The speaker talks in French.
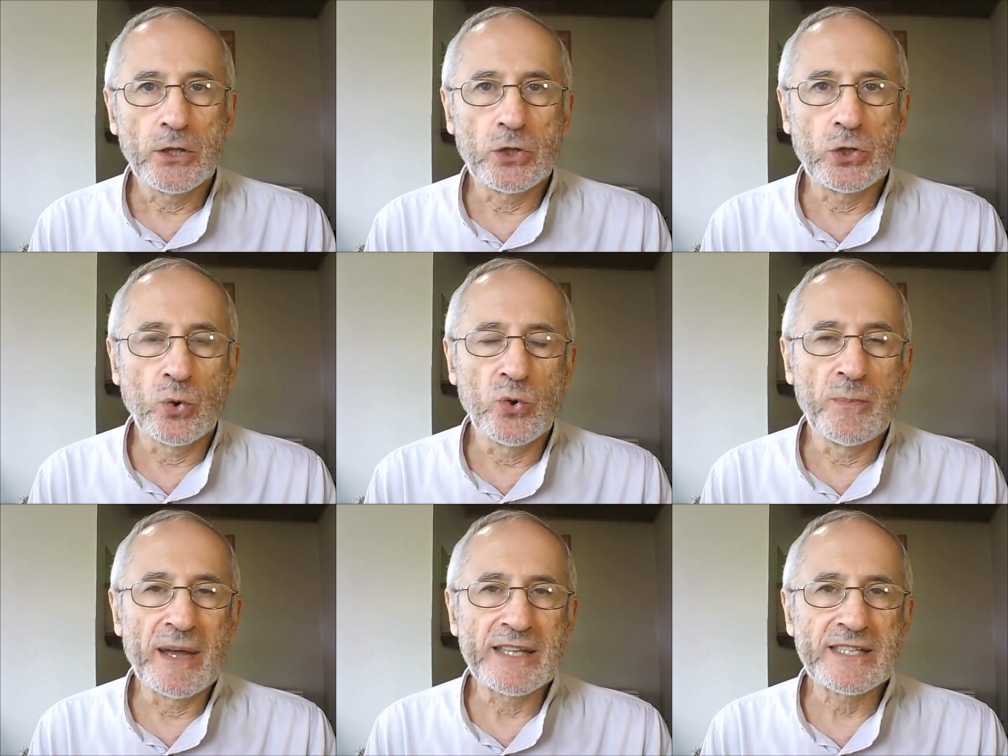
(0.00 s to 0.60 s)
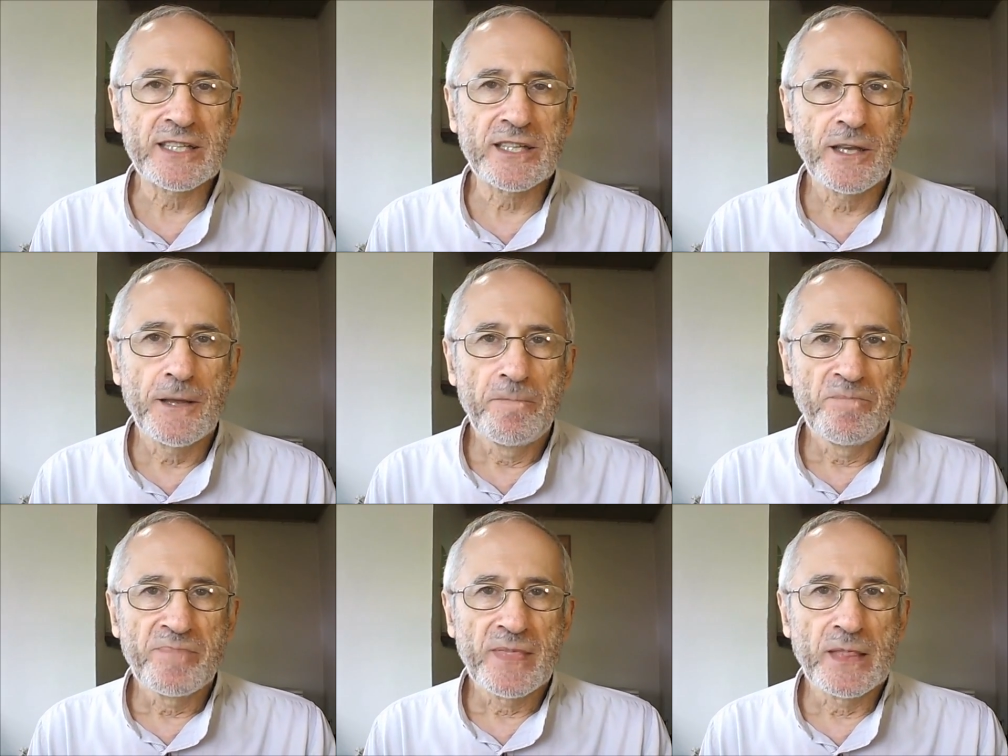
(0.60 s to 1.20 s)
dans le masque,
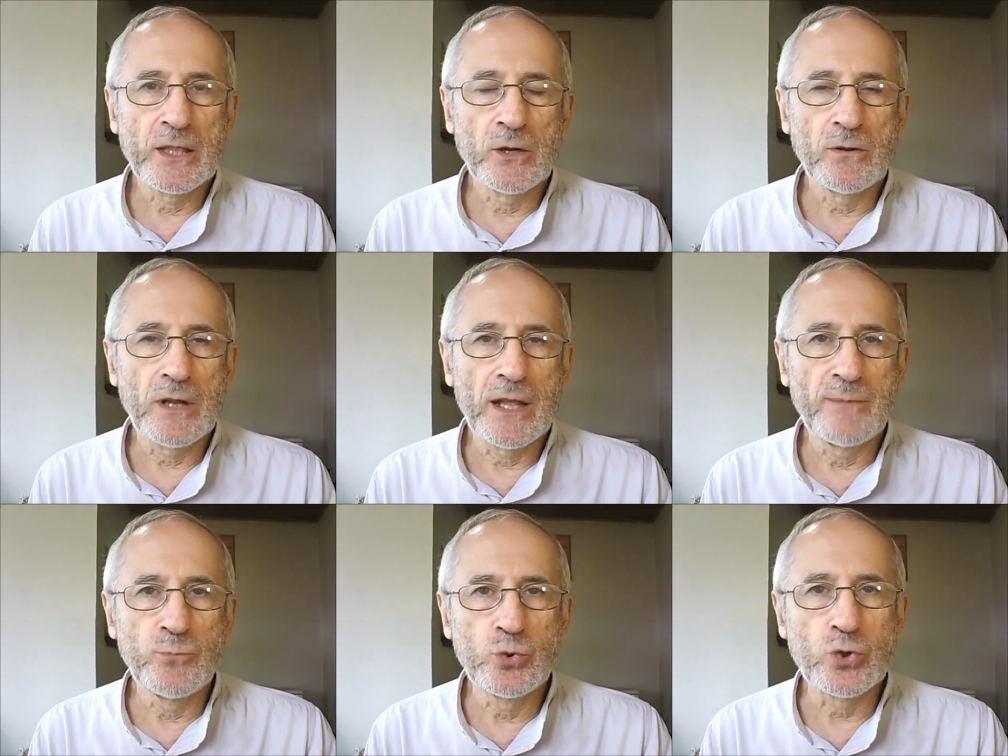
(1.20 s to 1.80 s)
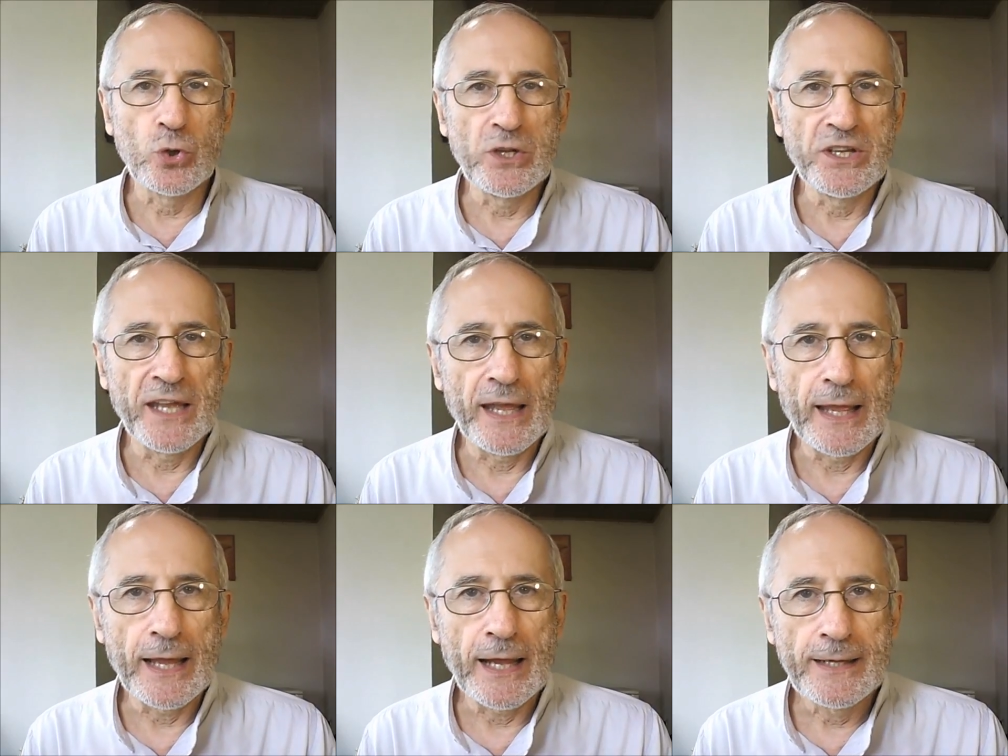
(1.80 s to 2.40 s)
dans la
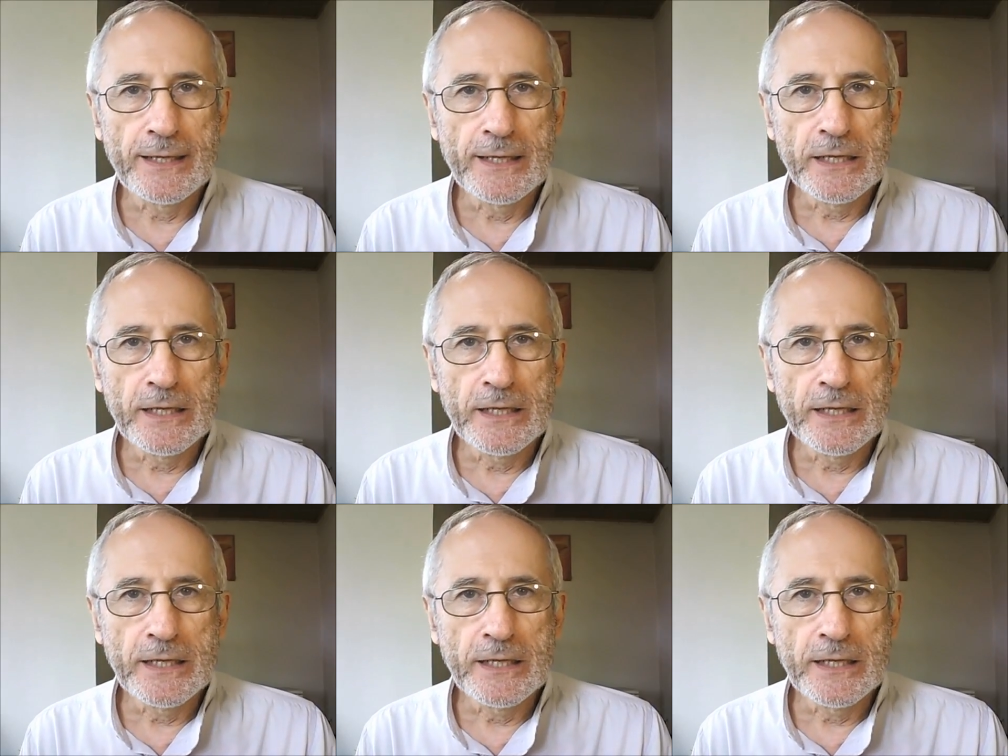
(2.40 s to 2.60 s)
muselière.